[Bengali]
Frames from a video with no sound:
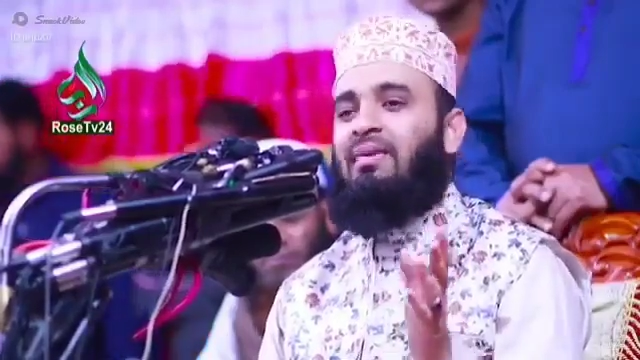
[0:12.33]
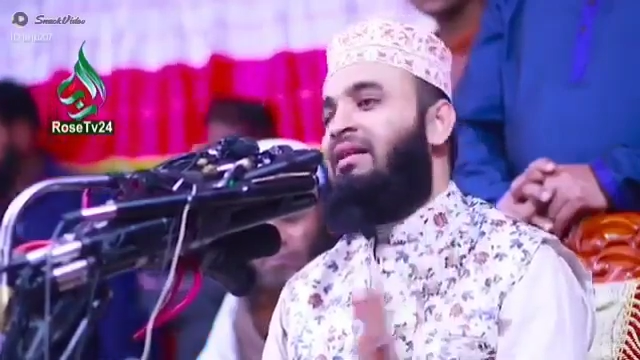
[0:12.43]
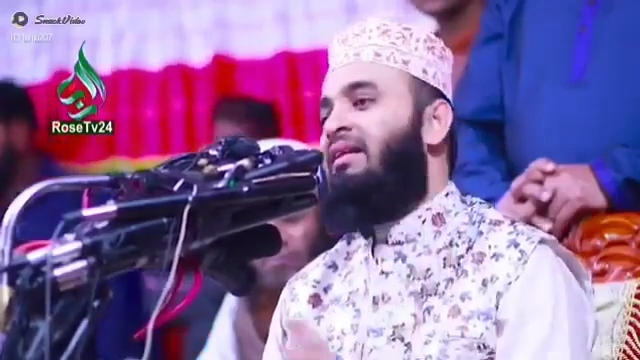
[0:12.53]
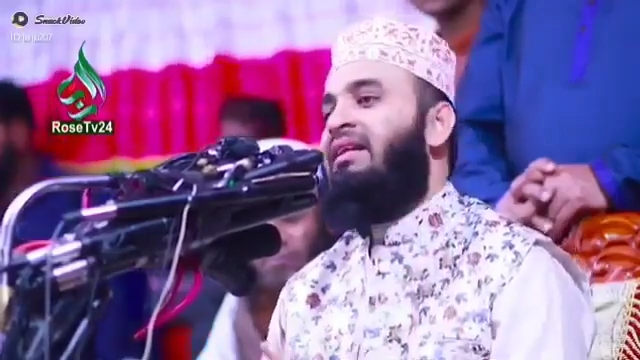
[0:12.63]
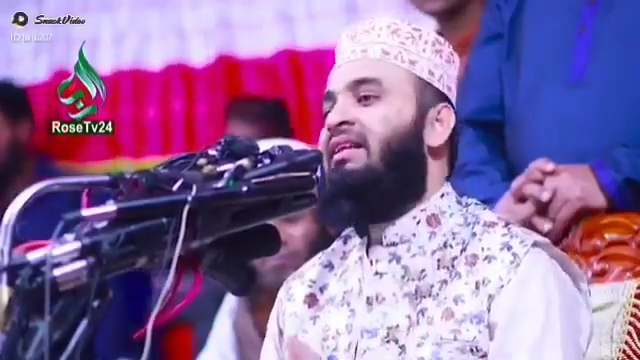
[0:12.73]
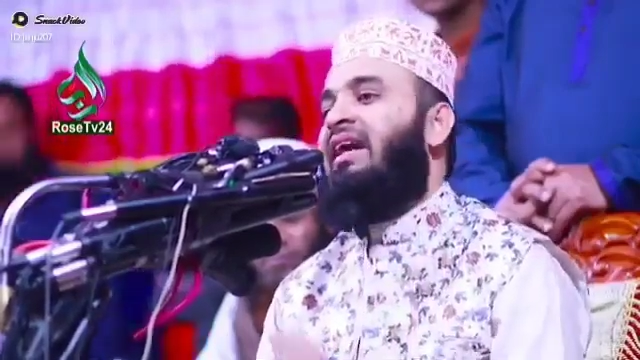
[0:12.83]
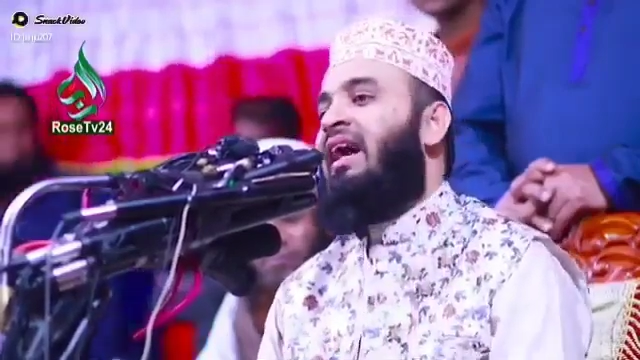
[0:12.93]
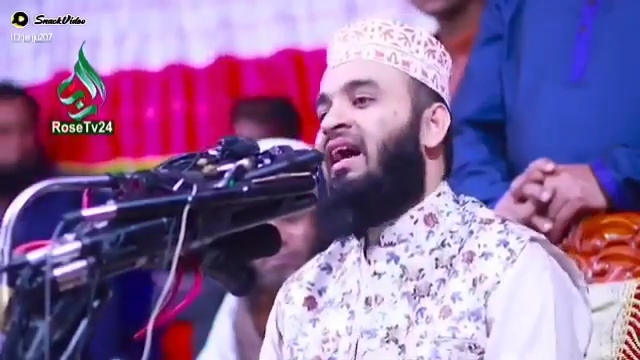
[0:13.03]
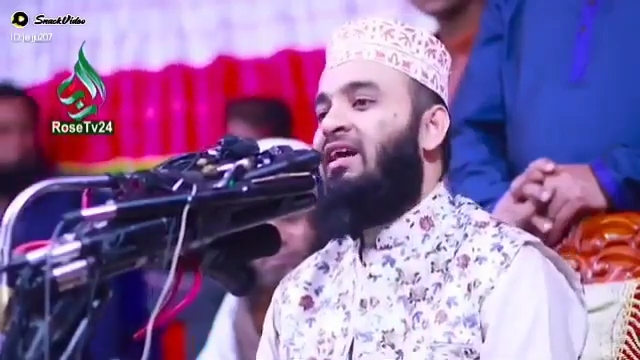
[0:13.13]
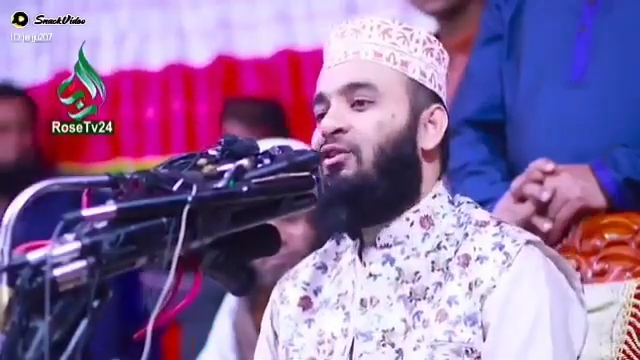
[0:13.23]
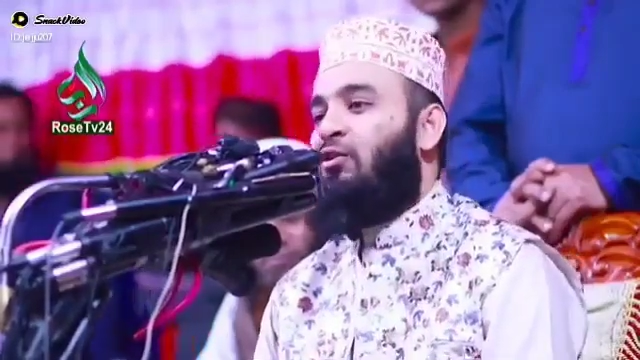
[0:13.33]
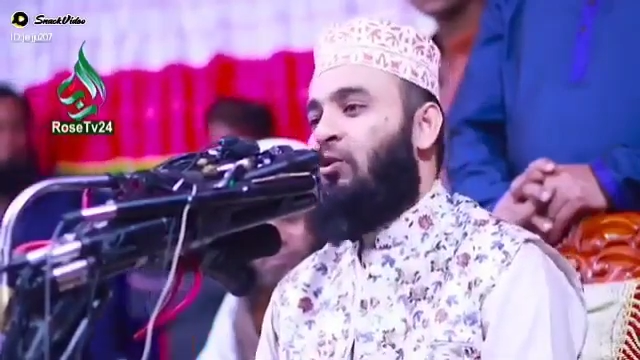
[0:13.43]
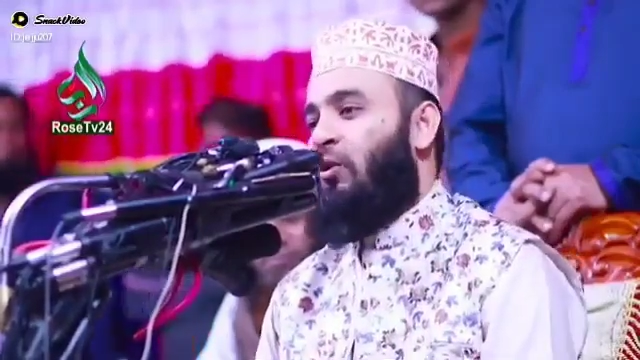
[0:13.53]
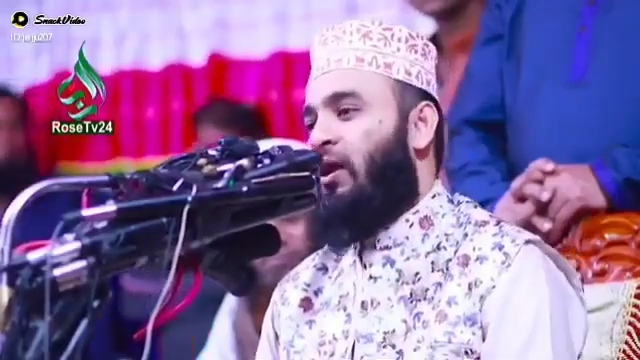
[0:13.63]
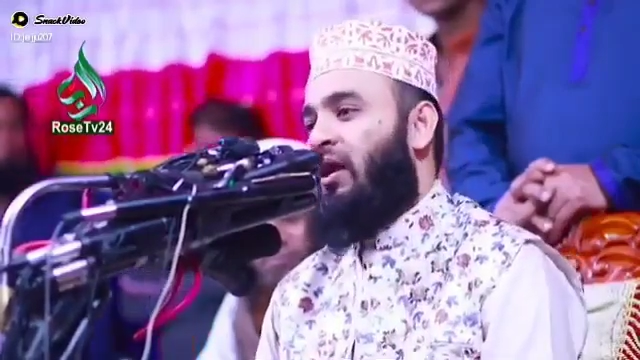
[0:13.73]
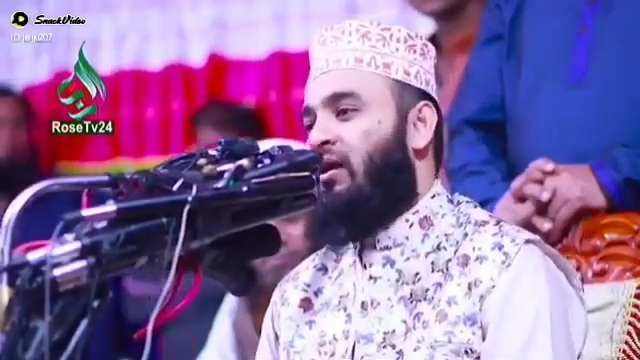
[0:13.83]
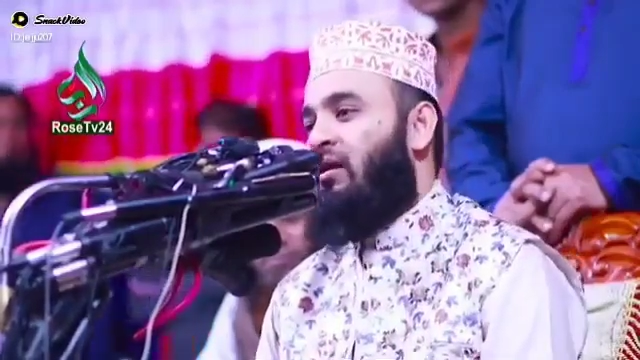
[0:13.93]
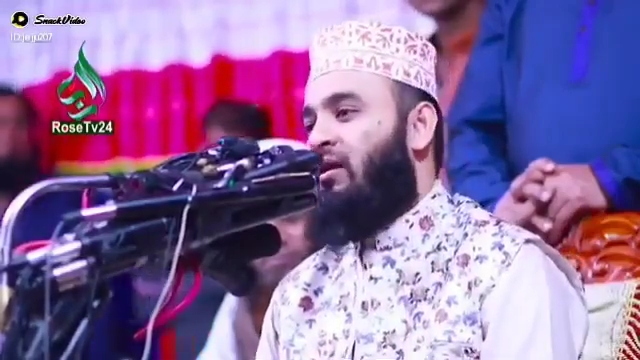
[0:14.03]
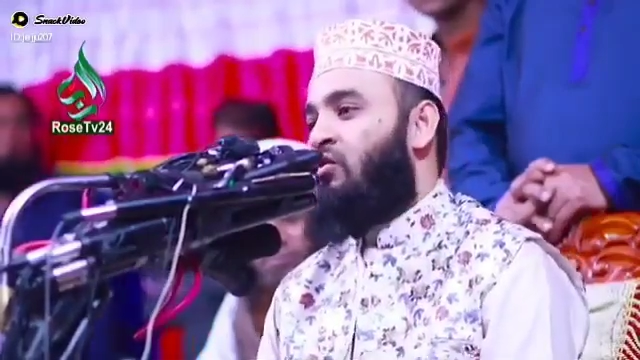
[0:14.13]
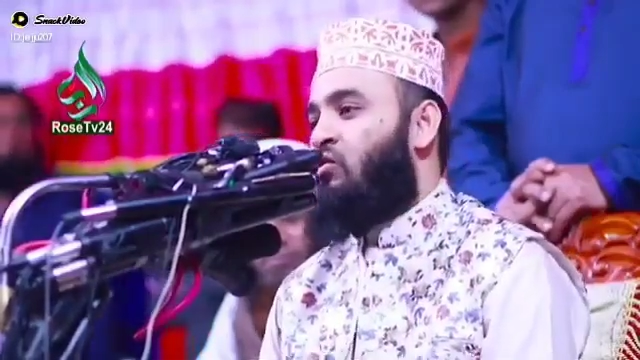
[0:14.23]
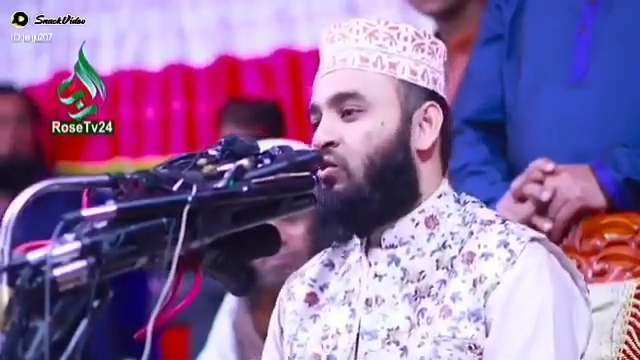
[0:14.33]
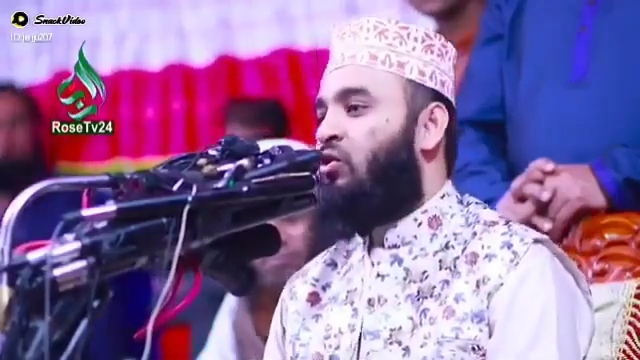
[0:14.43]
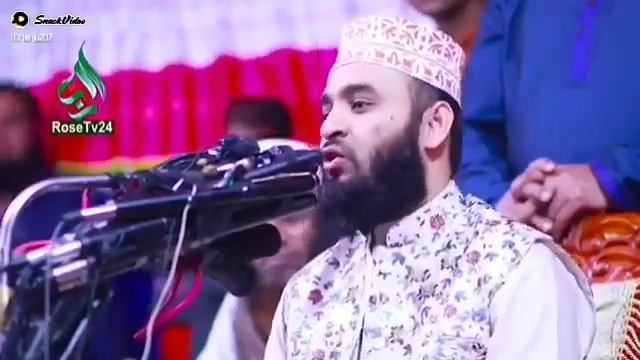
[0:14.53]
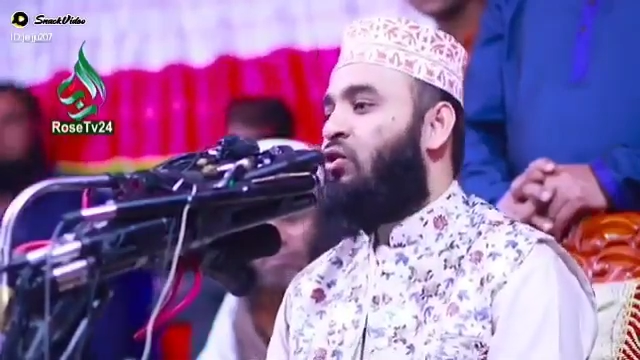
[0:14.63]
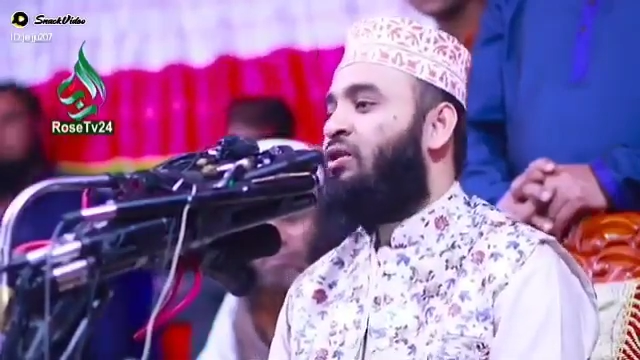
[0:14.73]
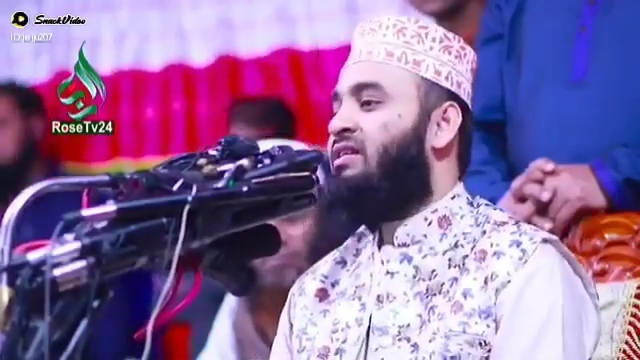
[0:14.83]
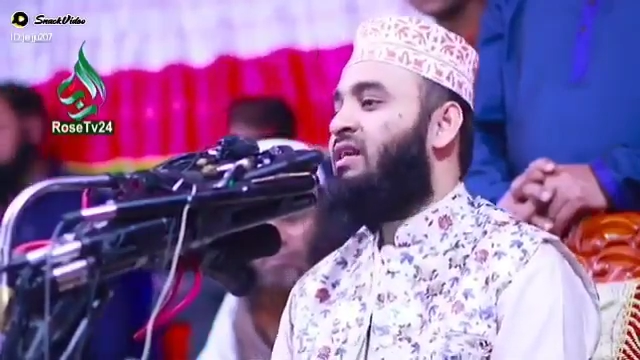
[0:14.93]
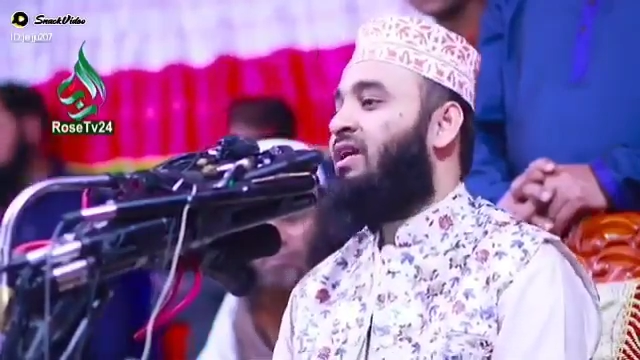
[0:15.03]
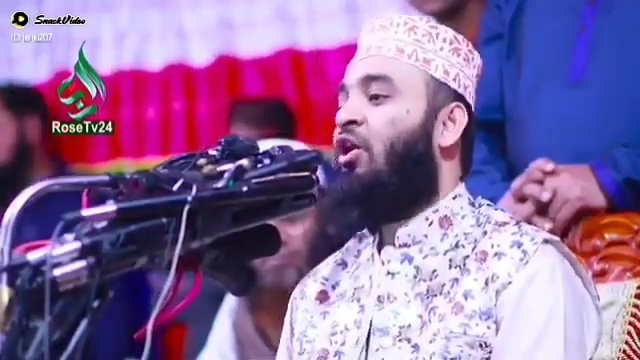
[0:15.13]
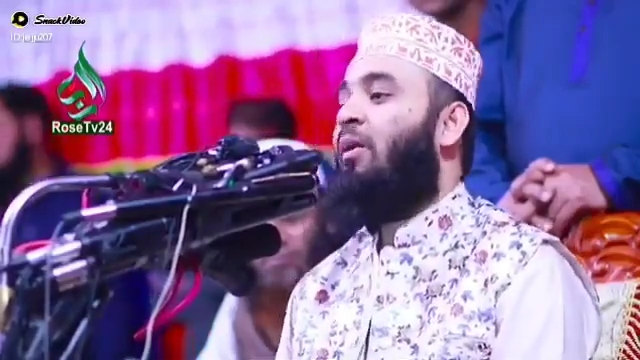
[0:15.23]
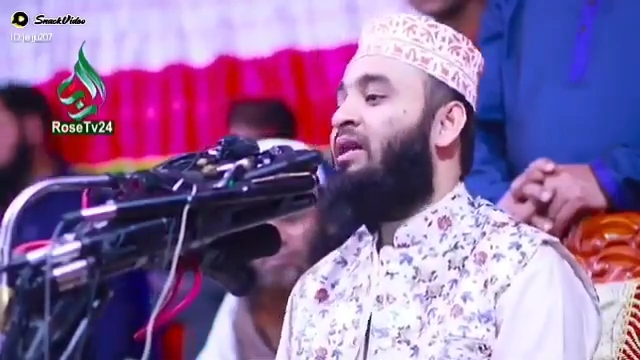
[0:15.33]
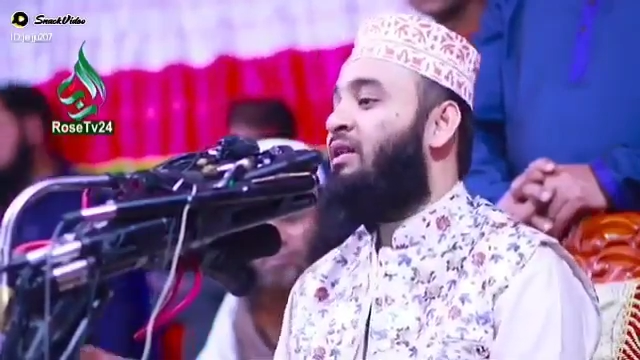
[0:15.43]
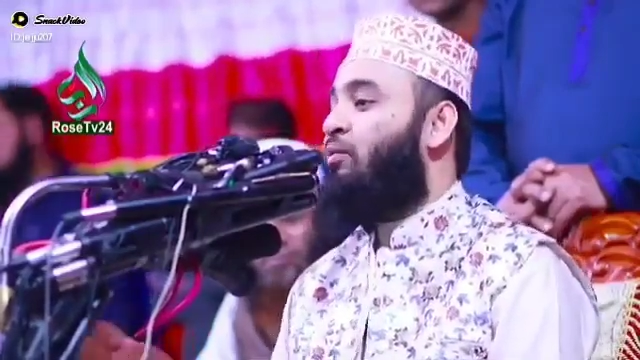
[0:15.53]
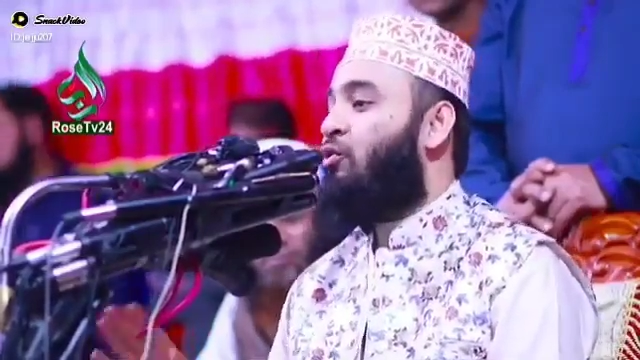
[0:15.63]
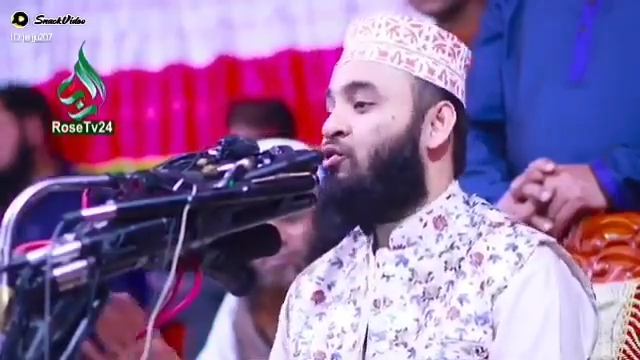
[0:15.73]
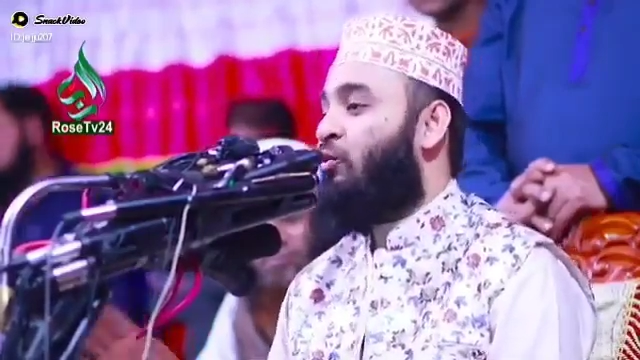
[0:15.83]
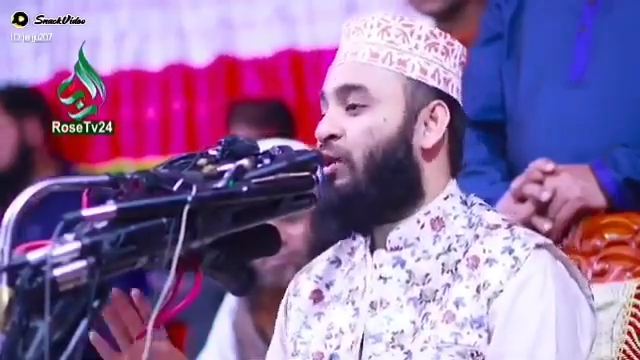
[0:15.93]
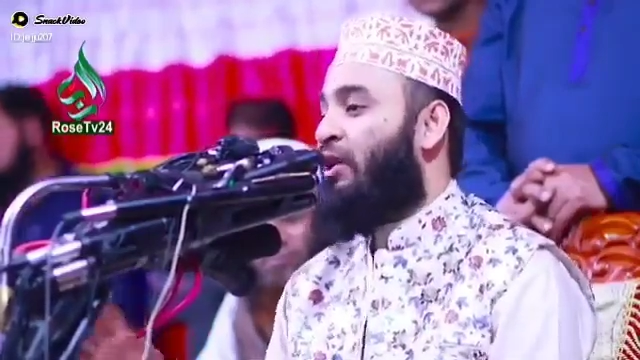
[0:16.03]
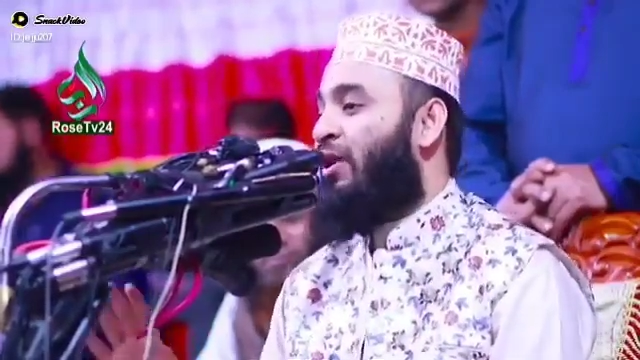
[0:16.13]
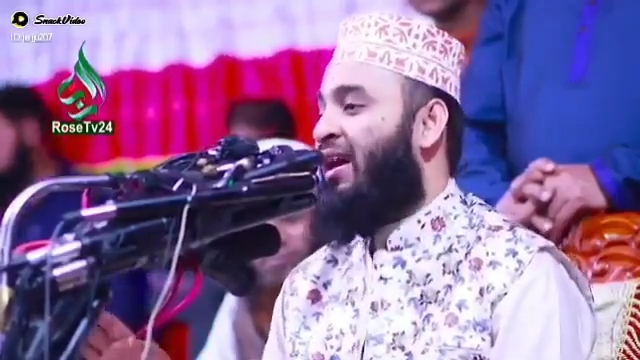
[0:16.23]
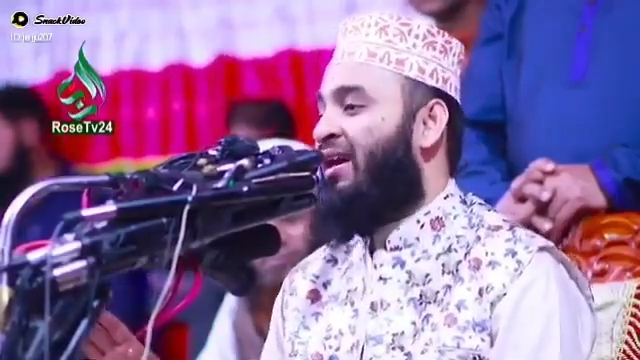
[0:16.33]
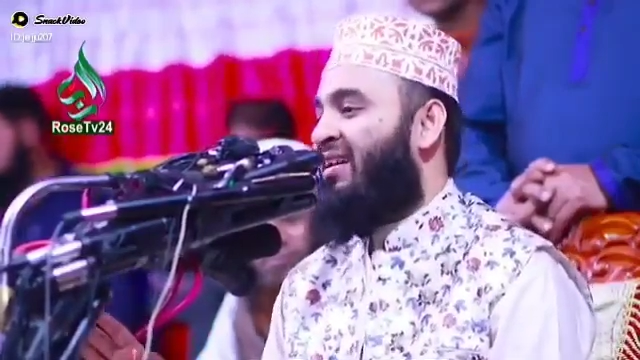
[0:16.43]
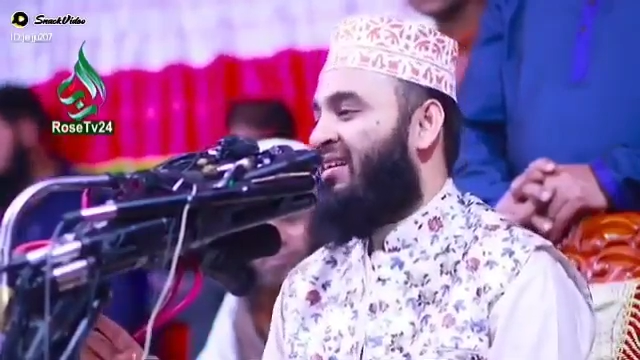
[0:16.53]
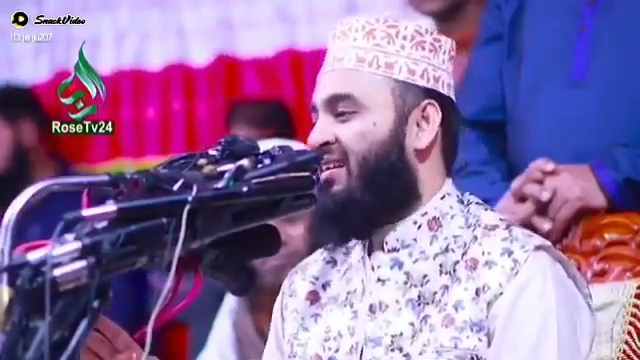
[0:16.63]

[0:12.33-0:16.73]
পাদ্রিদের গায়ে হাত তোলো না যুদ্ধ করতে যে গবাদি পশু মেরো না